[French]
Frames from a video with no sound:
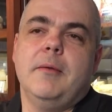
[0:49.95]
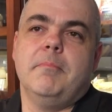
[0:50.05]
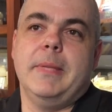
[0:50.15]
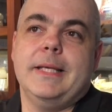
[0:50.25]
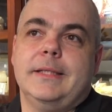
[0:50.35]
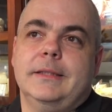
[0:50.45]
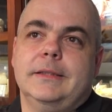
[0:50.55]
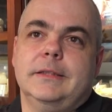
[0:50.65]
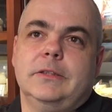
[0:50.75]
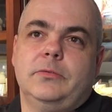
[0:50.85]
mais
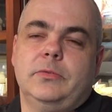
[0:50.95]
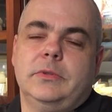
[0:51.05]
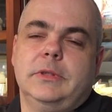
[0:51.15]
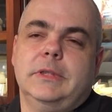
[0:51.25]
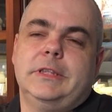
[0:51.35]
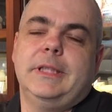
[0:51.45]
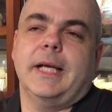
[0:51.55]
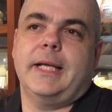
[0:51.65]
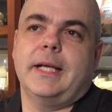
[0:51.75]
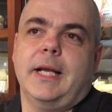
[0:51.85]
je,
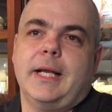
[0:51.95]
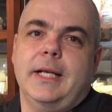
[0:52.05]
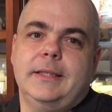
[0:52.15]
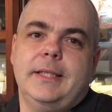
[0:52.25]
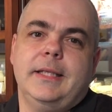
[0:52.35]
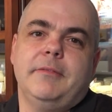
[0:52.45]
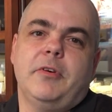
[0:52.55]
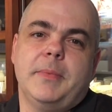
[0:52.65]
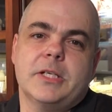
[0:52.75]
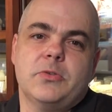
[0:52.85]
dirais que la qualité des
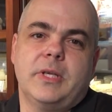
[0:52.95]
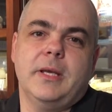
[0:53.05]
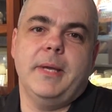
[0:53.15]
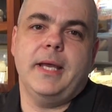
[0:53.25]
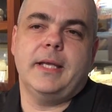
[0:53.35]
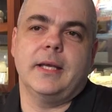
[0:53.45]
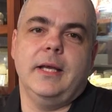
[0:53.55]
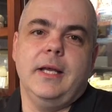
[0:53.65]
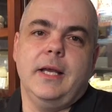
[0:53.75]
fromages du Québec